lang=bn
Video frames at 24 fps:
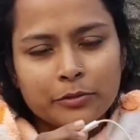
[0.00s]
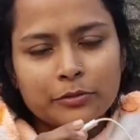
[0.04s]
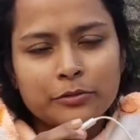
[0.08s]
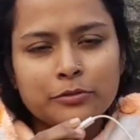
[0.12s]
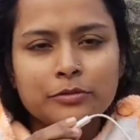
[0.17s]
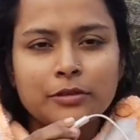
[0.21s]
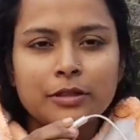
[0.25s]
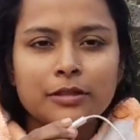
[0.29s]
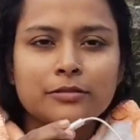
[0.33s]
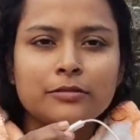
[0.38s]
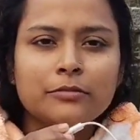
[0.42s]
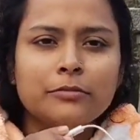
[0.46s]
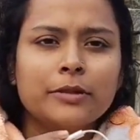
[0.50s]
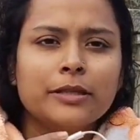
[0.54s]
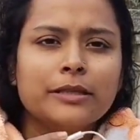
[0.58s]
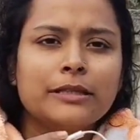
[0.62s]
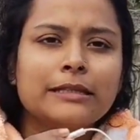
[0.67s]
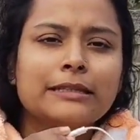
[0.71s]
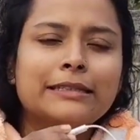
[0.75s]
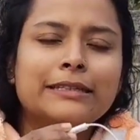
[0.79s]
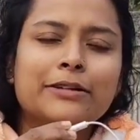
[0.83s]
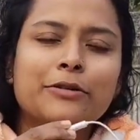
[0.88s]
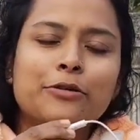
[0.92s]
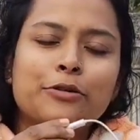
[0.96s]
বন্ধুরা
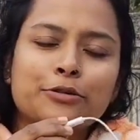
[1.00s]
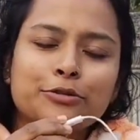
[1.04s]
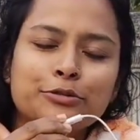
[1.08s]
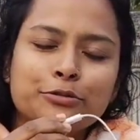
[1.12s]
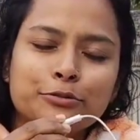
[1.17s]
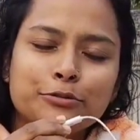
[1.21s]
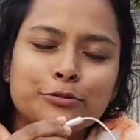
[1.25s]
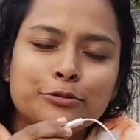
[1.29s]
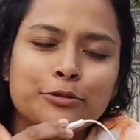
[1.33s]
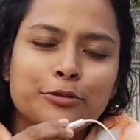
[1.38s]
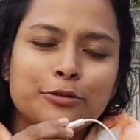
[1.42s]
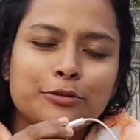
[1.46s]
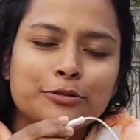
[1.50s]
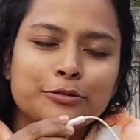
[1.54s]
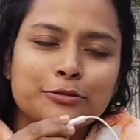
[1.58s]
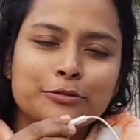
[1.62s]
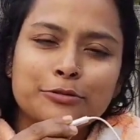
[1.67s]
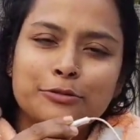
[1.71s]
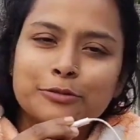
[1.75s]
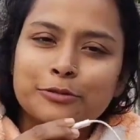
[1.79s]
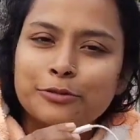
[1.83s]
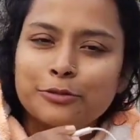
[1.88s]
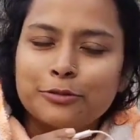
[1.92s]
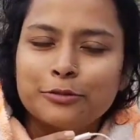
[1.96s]
তোমাদেরকে অসংখ্য
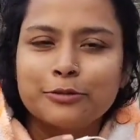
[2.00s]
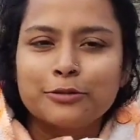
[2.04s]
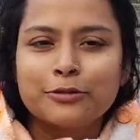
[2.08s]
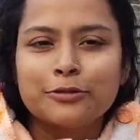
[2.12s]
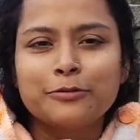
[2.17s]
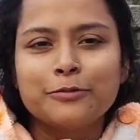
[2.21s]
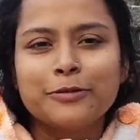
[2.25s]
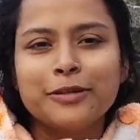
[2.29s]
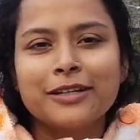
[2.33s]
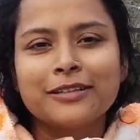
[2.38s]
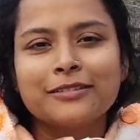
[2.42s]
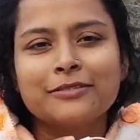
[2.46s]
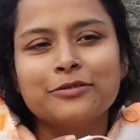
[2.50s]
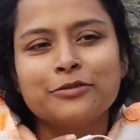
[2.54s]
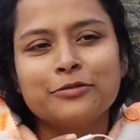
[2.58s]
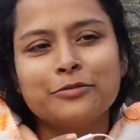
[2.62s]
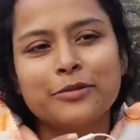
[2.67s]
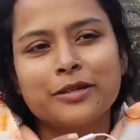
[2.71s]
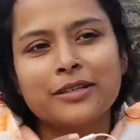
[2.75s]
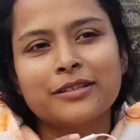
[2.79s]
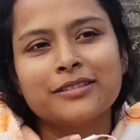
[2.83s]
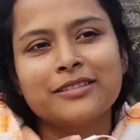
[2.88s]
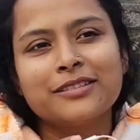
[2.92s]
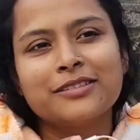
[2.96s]
অসংখ্য ধন্যবাদ
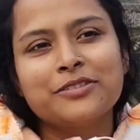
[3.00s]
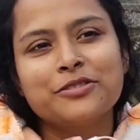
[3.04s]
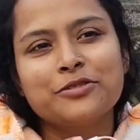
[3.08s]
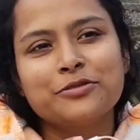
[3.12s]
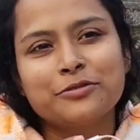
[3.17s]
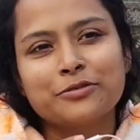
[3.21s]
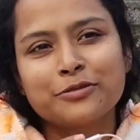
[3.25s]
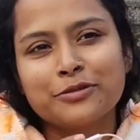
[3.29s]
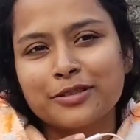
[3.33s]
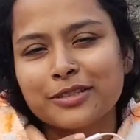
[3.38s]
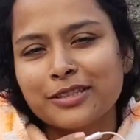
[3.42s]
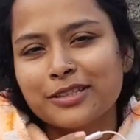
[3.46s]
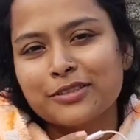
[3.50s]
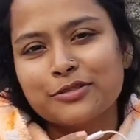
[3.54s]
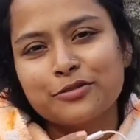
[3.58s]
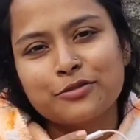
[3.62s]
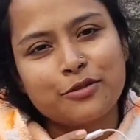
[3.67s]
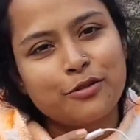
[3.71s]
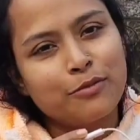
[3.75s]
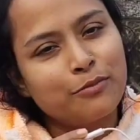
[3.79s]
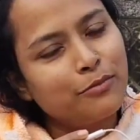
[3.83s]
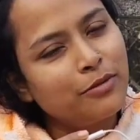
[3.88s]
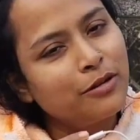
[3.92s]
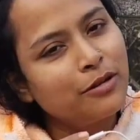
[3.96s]
তোমাদের জন্যেই
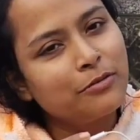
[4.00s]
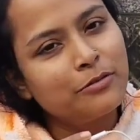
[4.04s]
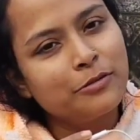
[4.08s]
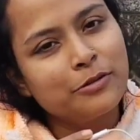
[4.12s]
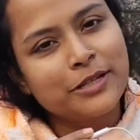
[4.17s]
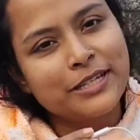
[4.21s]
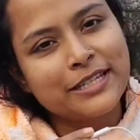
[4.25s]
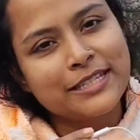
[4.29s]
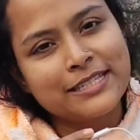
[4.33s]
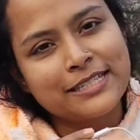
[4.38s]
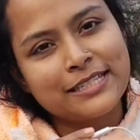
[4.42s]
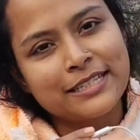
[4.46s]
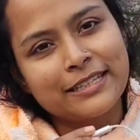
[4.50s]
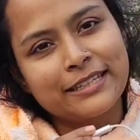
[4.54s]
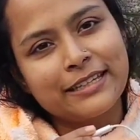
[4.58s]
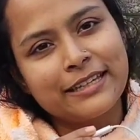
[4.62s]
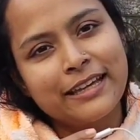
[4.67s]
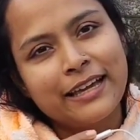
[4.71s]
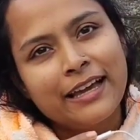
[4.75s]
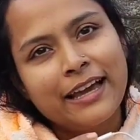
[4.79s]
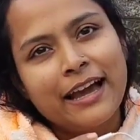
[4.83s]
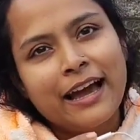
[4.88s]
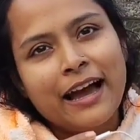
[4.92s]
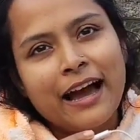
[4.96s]
সম্ভব হয়েছে
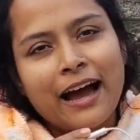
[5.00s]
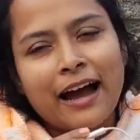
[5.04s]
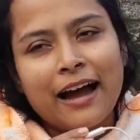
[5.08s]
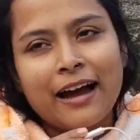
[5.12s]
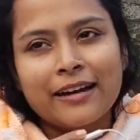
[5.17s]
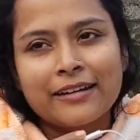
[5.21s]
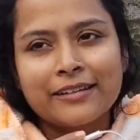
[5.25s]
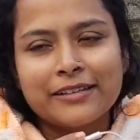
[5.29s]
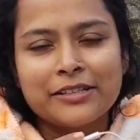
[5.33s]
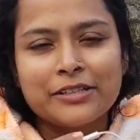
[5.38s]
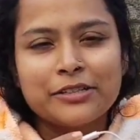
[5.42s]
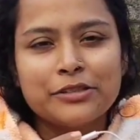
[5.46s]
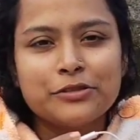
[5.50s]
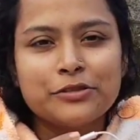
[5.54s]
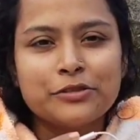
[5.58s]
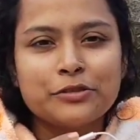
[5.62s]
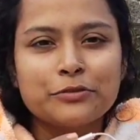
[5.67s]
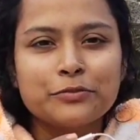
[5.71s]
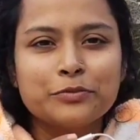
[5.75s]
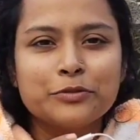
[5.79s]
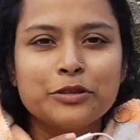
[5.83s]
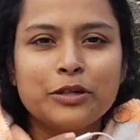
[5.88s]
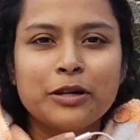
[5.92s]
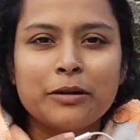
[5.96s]
আর
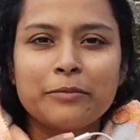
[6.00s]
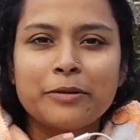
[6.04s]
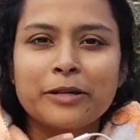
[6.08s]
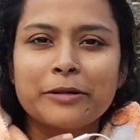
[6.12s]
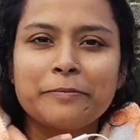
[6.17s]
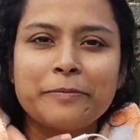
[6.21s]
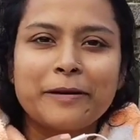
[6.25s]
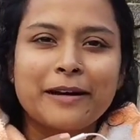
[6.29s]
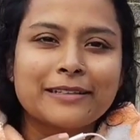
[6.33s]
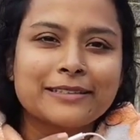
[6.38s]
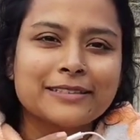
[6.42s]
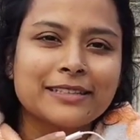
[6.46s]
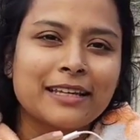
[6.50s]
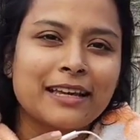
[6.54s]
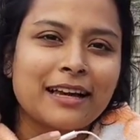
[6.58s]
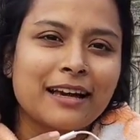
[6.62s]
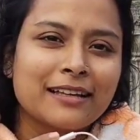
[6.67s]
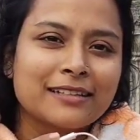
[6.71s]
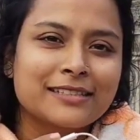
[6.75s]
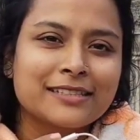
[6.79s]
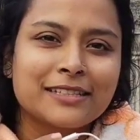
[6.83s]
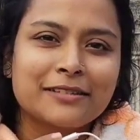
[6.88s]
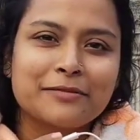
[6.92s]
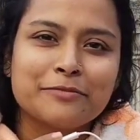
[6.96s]
ইউটিউব তো আমার পাশে
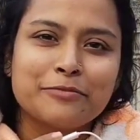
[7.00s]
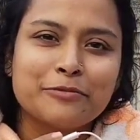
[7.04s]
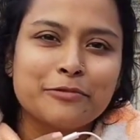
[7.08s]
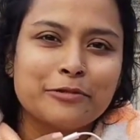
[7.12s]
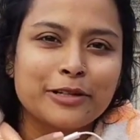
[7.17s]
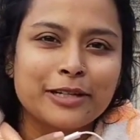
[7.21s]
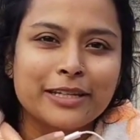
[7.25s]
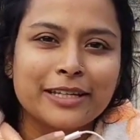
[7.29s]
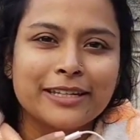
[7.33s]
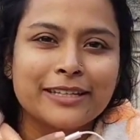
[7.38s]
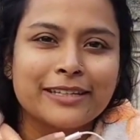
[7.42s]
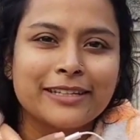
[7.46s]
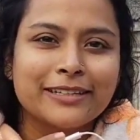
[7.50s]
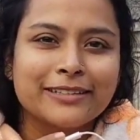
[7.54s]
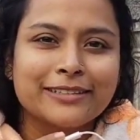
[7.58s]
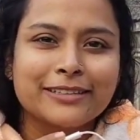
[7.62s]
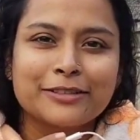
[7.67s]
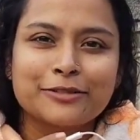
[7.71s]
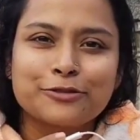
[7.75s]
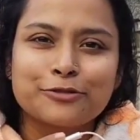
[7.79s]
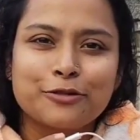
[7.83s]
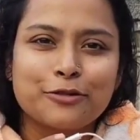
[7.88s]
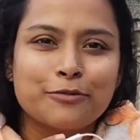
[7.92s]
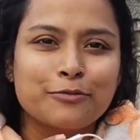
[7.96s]
আছে বলেই এটা